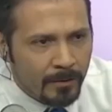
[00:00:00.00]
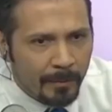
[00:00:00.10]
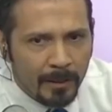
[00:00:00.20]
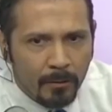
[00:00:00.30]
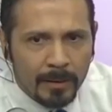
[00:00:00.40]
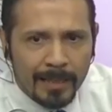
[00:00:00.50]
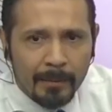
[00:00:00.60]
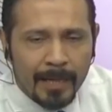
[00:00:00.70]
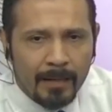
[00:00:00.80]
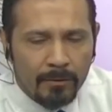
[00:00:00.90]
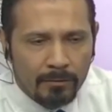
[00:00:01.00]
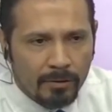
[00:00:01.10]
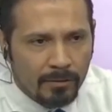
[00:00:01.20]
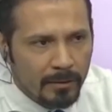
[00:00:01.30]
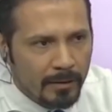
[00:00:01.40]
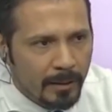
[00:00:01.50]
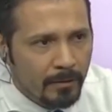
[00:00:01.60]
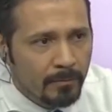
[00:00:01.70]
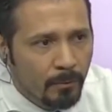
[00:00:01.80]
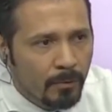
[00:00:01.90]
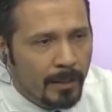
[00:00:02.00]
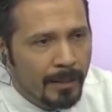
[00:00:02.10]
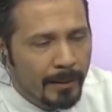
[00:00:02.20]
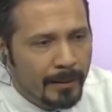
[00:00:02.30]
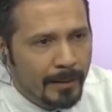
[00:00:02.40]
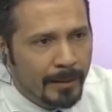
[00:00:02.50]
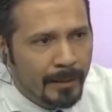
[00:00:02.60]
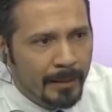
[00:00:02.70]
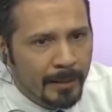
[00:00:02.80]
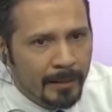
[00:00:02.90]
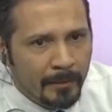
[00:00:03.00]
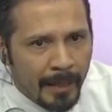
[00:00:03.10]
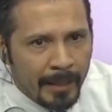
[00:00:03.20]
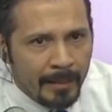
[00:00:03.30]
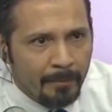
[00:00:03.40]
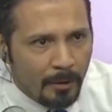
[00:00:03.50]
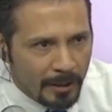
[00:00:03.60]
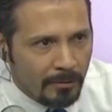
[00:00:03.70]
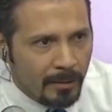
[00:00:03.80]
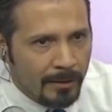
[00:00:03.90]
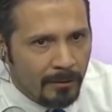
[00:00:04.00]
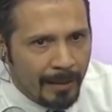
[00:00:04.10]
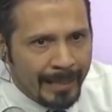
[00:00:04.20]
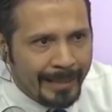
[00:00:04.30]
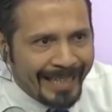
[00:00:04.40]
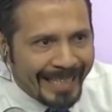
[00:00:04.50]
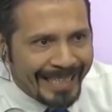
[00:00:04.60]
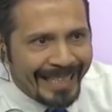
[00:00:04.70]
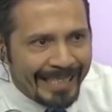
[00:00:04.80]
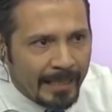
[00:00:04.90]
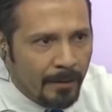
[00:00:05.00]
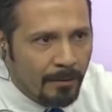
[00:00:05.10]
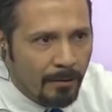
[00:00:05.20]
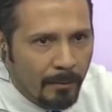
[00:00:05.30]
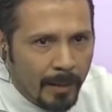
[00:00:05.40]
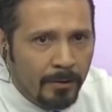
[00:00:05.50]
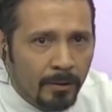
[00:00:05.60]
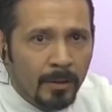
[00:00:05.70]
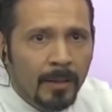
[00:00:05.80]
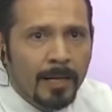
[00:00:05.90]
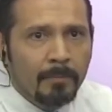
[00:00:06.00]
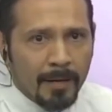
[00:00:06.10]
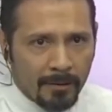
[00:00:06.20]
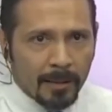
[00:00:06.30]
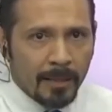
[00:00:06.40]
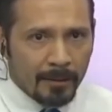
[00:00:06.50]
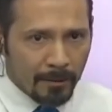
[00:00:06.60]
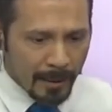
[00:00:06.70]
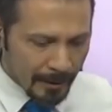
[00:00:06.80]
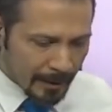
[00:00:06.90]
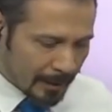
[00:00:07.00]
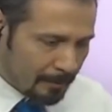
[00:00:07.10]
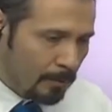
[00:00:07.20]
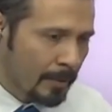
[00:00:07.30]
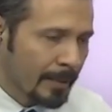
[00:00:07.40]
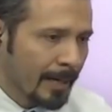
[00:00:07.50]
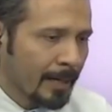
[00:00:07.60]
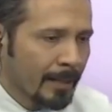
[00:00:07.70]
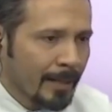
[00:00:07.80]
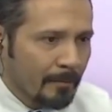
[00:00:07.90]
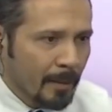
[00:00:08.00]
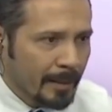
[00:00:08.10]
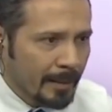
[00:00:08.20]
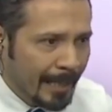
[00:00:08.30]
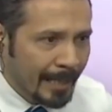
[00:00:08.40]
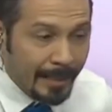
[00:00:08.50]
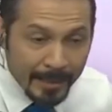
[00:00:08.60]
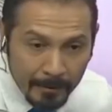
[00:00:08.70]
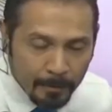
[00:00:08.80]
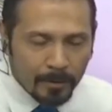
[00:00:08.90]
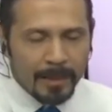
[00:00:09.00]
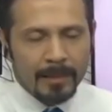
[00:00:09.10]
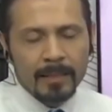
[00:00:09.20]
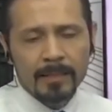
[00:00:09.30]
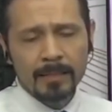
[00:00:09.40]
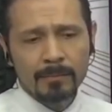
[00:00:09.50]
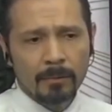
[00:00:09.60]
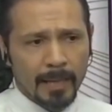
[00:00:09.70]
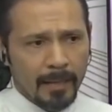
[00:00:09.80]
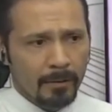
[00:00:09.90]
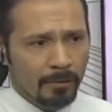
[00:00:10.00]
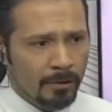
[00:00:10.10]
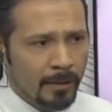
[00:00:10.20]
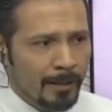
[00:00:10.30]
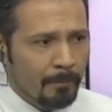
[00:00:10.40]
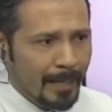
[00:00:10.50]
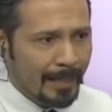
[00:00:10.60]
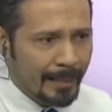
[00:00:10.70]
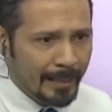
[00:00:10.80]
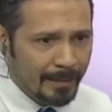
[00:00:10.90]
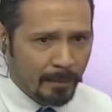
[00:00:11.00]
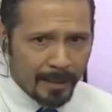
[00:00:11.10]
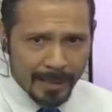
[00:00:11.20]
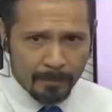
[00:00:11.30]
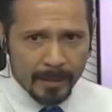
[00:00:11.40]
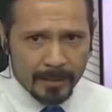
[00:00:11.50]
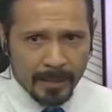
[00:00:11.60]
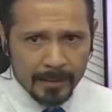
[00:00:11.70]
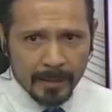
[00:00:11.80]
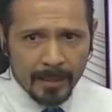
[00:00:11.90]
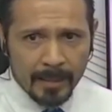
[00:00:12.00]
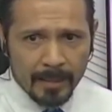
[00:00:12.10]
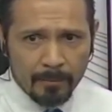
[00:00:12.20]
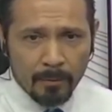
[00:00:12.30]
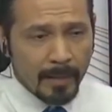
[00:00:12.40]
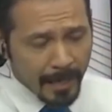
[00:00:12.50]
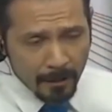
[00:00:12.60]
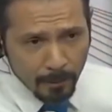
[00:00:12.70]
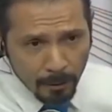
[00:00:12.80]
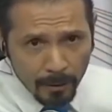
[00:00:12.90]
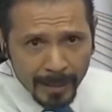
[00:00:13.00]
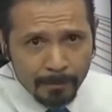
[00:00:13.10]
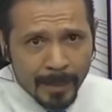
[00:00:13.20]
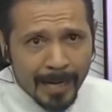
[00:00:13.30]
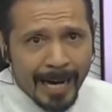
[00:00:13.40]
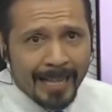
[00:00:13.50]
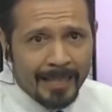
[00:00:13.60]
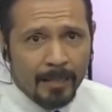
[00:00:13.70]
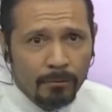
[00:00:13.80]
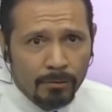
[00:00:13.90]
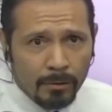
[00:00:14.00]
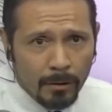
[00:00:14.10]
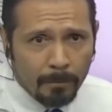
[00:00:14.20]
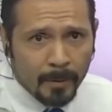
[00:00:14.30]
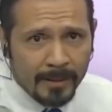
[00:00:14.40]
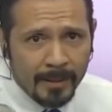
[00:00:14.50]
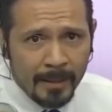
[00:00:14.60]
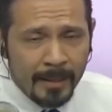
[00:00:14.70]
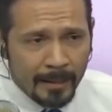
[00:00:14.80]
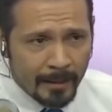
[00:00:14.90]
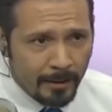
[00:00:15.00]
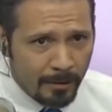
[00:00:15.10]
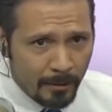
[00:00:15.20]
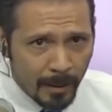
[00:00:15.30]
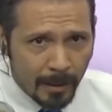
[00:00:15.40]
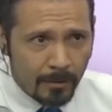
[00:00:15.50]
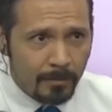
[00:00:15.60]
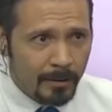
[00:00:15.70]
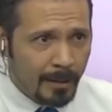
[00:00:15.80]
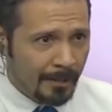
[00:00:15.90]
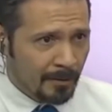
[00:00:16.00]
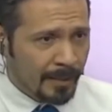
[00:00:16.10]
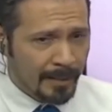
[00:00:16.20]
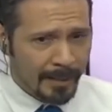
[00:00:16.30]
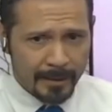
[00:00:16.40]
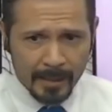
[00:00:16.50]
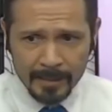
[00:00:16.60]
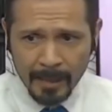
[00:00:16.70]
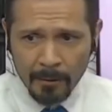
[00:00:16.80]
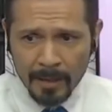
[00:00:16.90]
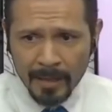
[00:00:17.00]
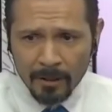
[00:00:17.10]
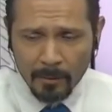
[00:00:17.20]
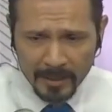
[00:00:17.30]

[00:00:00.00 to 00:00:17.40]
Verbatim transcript: tomando en cuenta que Veracruz es un estado muy relevante en el proceso electoral, tercer estado con mayor padrón electoral de la República Mexicana. Es importantísimo Veracruz para quien aspira a la presidencia de la República, como lo es para Adán Augusto López, quien nos toma la comunicación y está aquí en el estado. Adán, ¿cómo